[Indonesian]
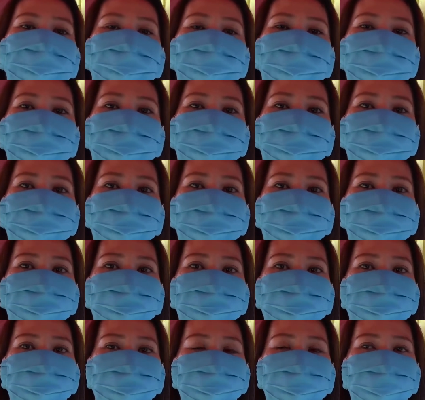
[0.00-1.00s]
uh, di
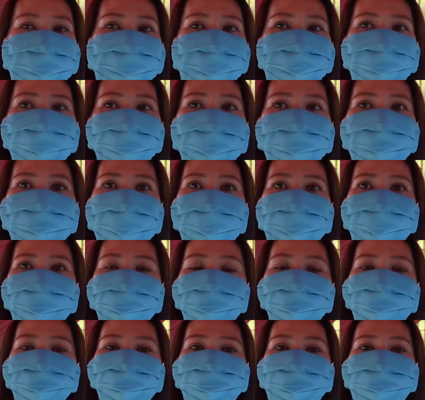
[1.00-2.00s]
tengah wabah
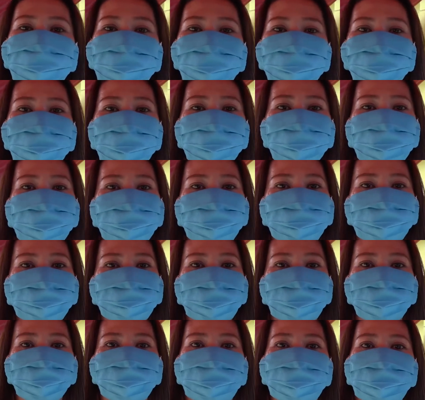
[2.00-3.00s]
COVID-19
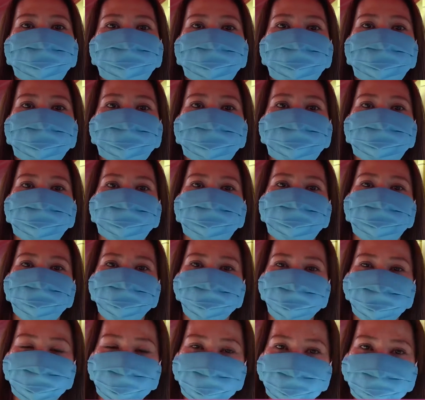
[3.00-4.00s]
yang melanda kita
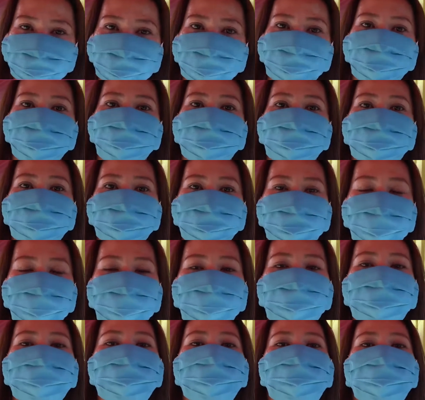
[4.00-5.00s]
semua, se-Indonesia,
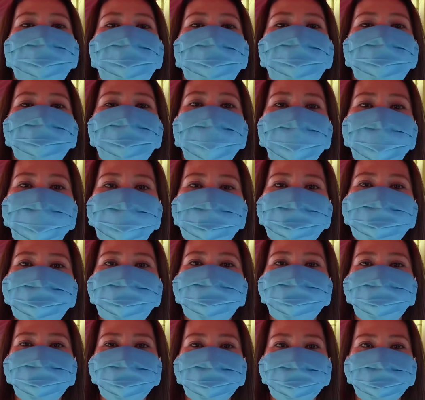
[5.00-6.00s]
bahkan
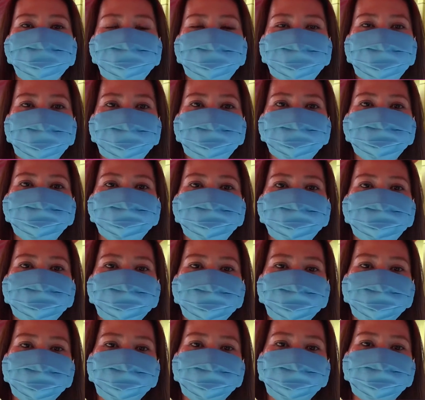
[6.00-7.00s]
seluruh dunia.
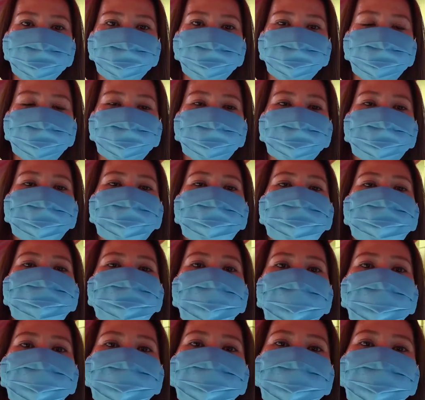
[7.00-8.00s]
Ya.
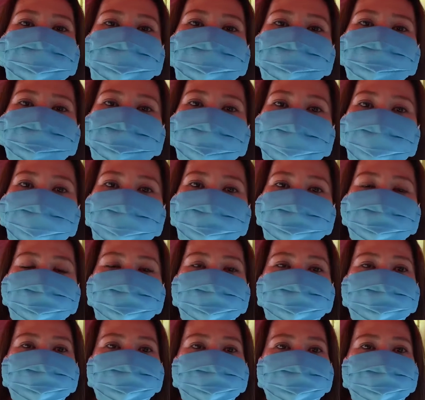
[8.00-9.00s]
Dana BLT
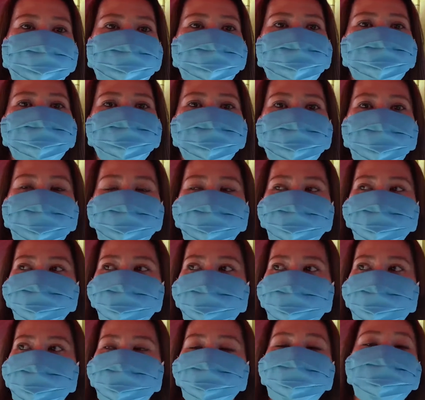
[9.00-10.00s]
ini,
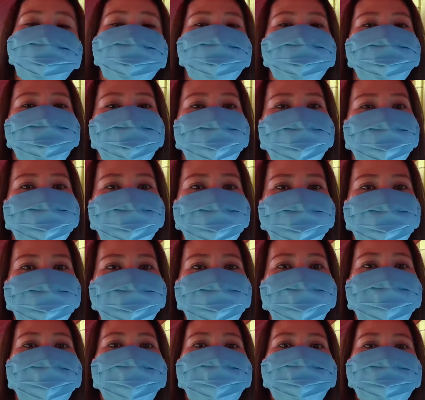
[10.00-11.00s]
bantuan langsung tunai ini
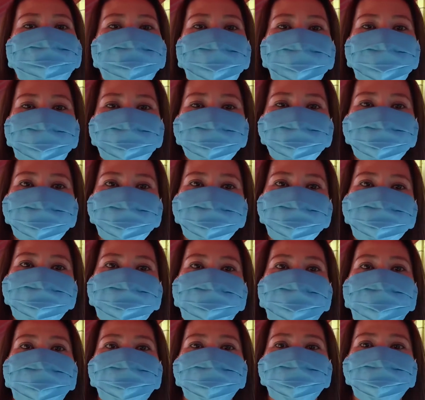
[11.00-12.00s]
sangat
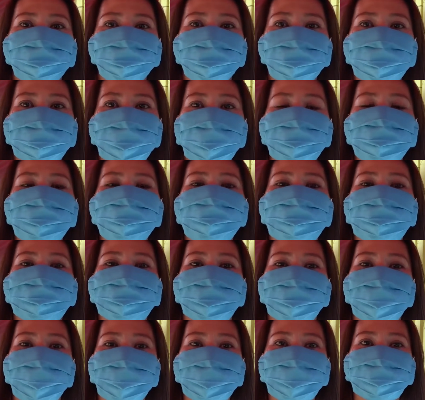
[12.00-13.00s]
berguna untuk kami
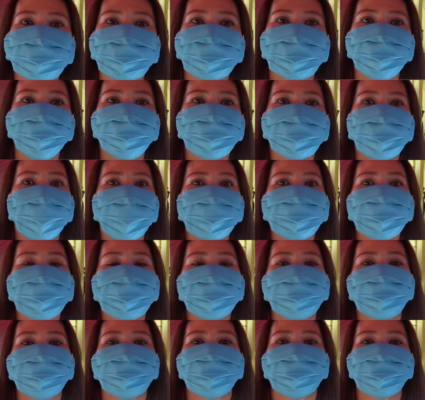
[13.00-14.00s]
masyarakat yang berada
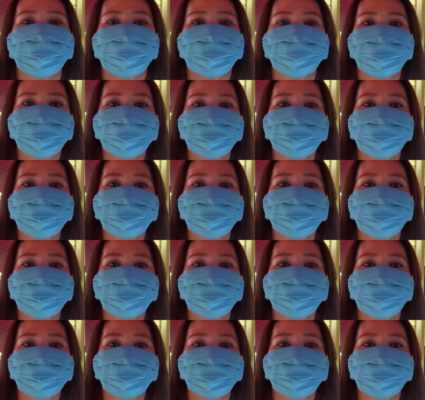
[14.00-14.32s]
di